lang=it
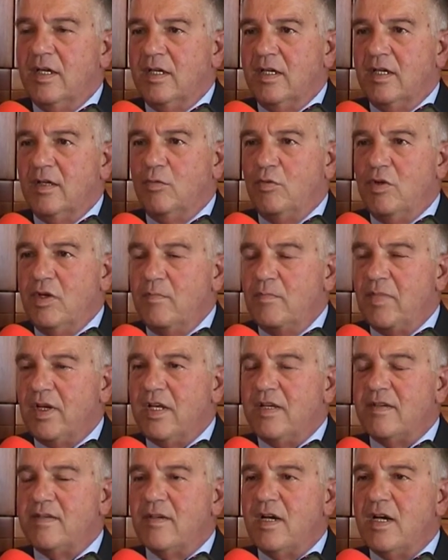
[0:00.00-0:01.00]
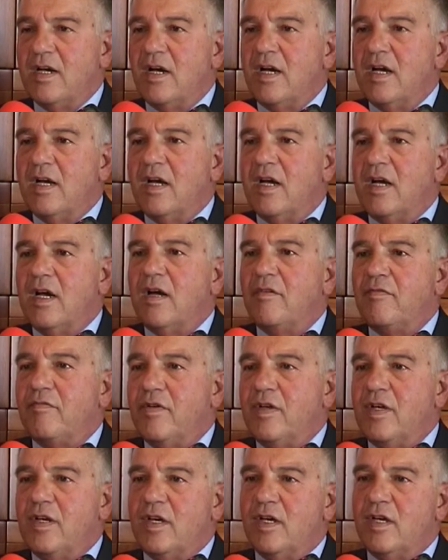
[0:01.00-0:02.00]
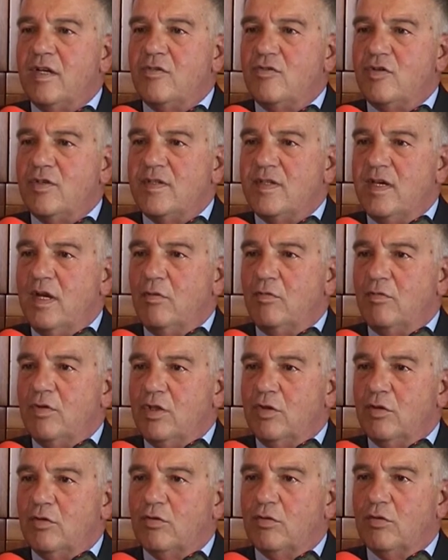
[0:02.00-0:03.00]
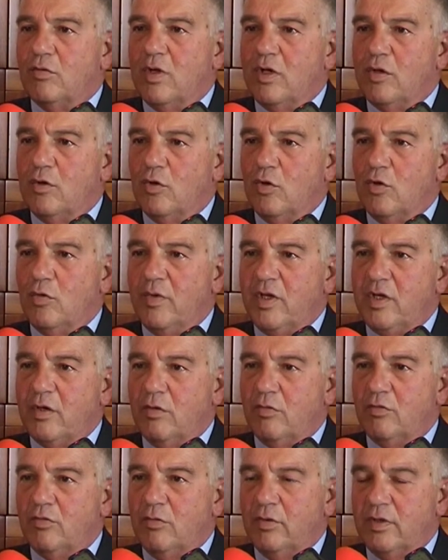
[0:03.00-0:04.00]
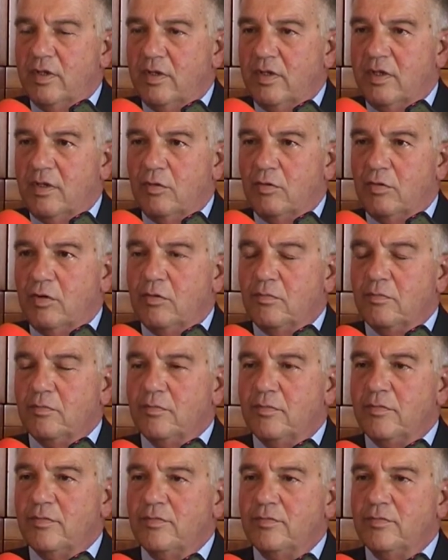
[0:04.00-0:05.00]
eh, un'impresa affinché ci sia un ritorno economico sul territorio.